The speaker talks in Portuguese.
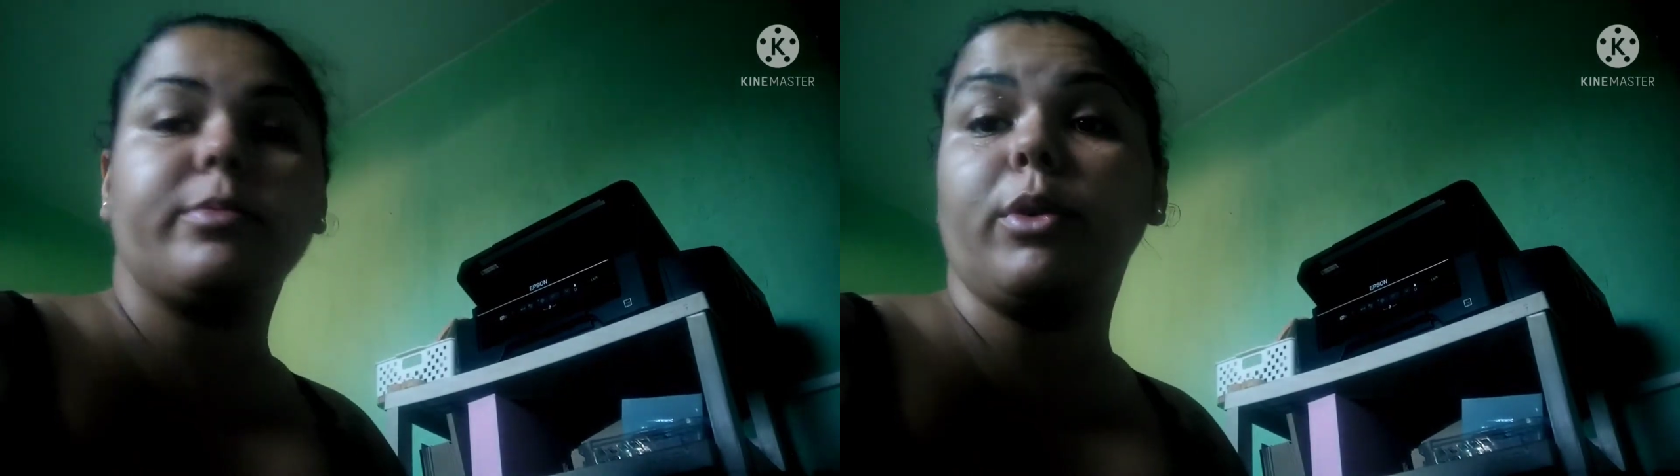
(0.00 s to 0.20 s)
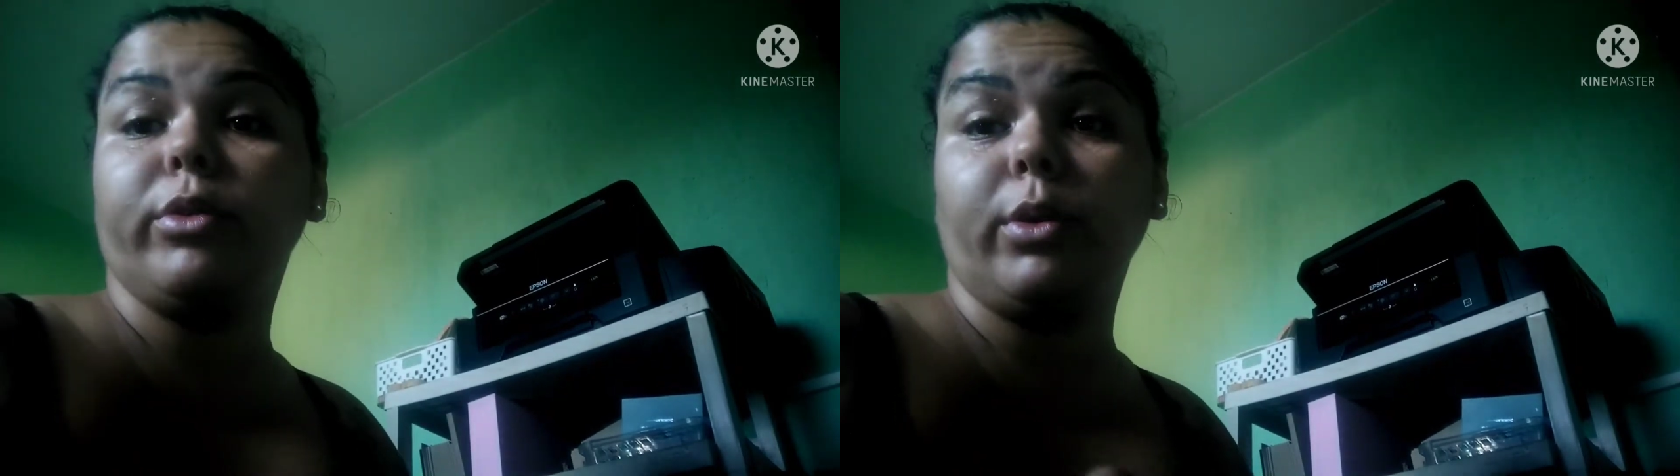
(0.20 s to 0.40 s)

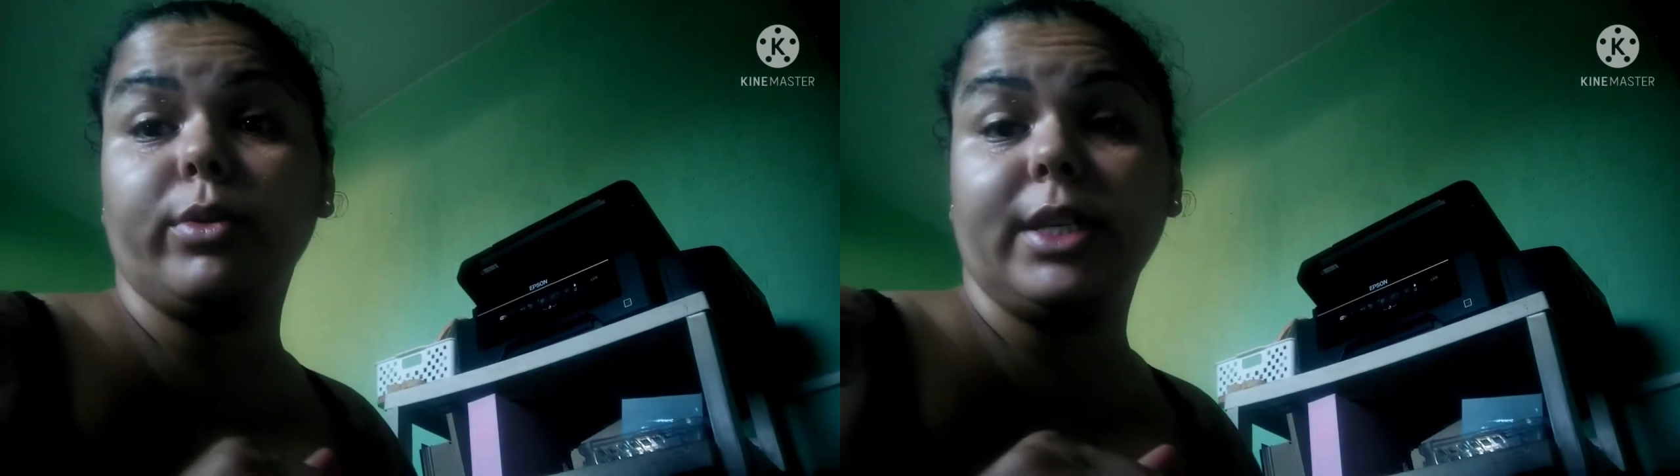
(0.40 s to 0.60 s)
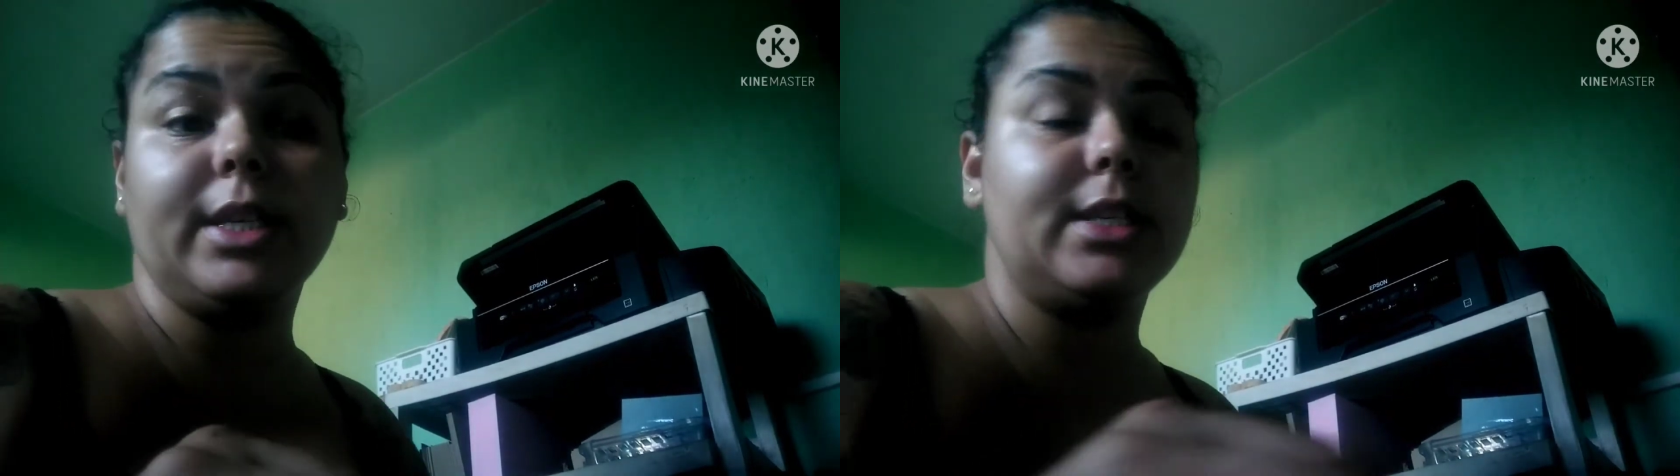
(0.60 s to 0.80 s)
porque ontem eu
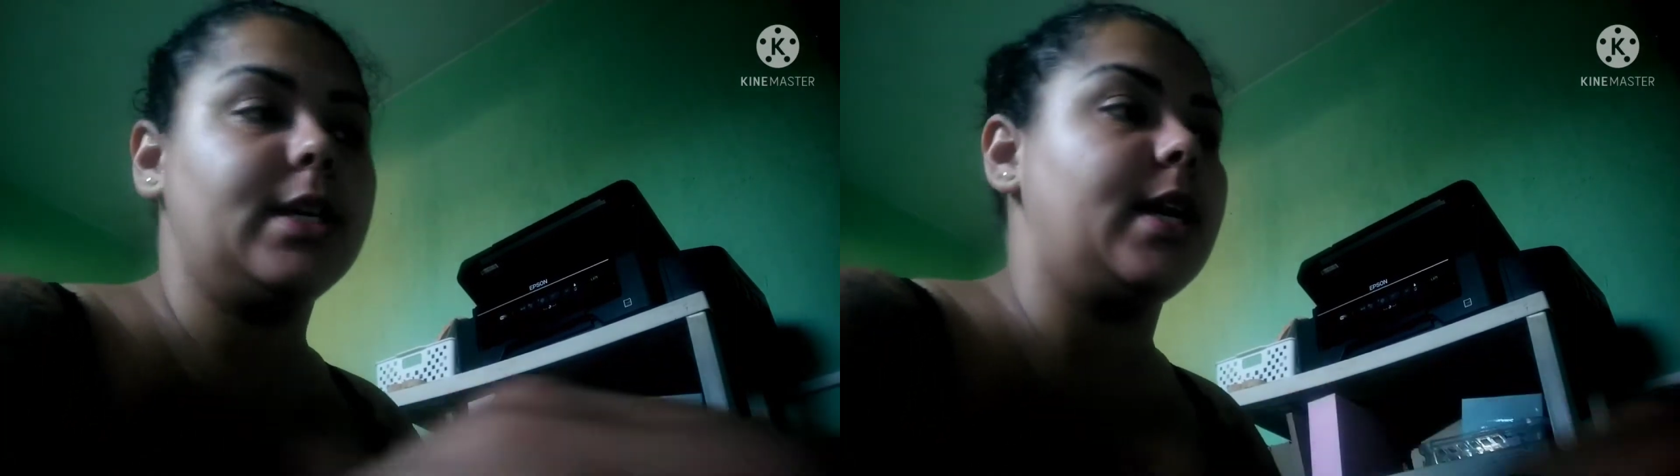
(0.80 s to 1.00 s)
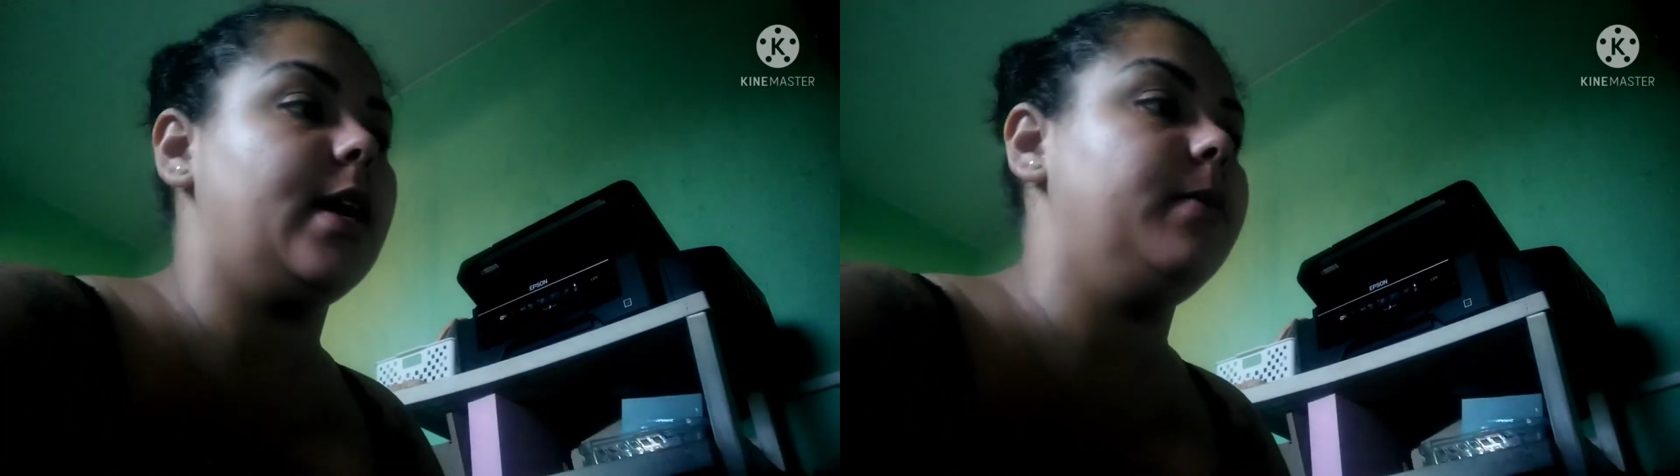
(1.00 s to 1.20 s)
consegui
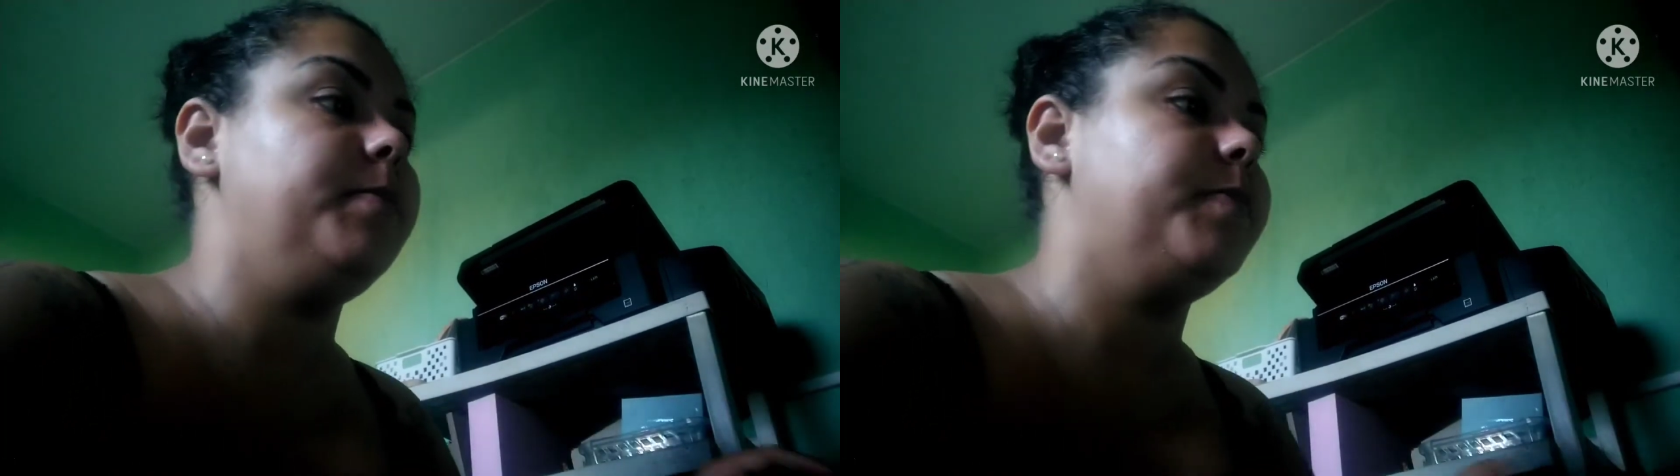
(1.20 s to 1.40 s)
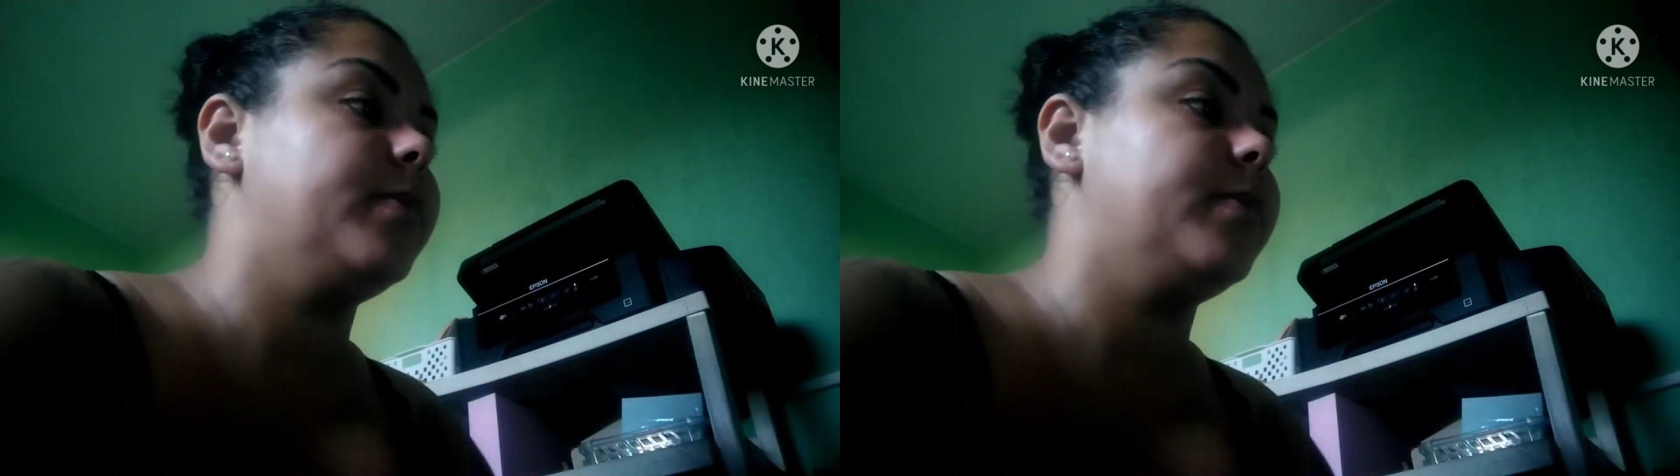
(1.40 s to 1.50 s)
zerar